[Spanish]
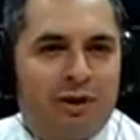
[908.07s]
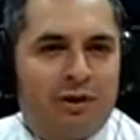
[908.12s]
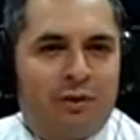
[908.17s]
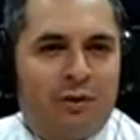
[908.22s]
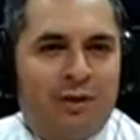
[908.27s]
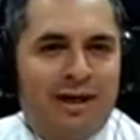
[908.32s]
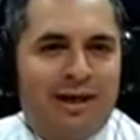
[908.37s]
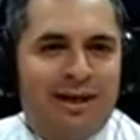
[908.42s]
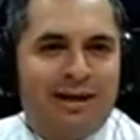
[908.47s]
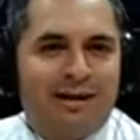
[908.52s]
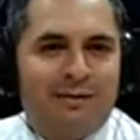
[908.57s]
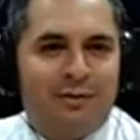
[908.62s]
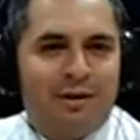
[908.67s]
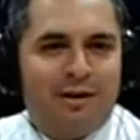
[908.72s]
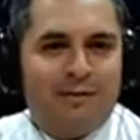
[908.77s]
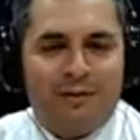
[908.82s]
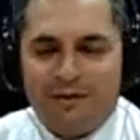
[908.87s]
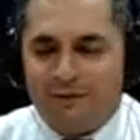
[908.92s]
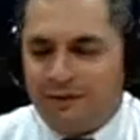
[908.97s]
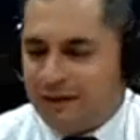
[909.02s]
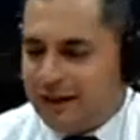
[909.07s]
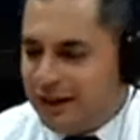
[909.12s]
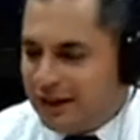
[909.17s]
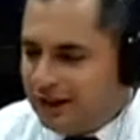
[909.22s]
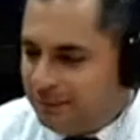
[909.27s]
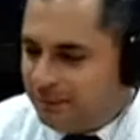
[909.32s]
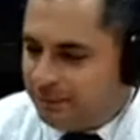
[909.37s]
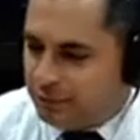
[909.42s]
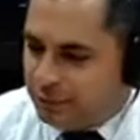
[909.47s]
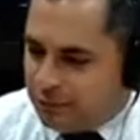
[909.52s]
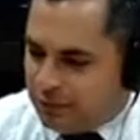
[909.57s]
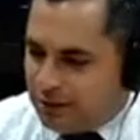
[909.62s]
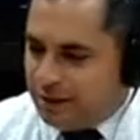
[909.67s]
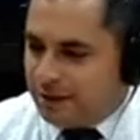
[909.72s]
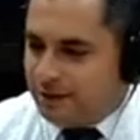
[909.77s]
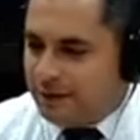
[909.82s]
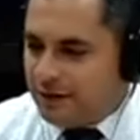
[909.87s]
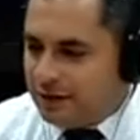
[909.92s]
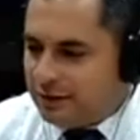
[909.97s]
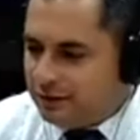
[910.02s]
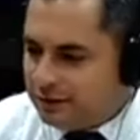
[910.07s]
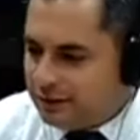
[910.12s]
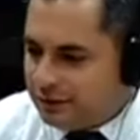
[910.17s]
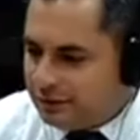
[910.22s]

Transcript: ¿Cuál es la que ponemos al final del programa?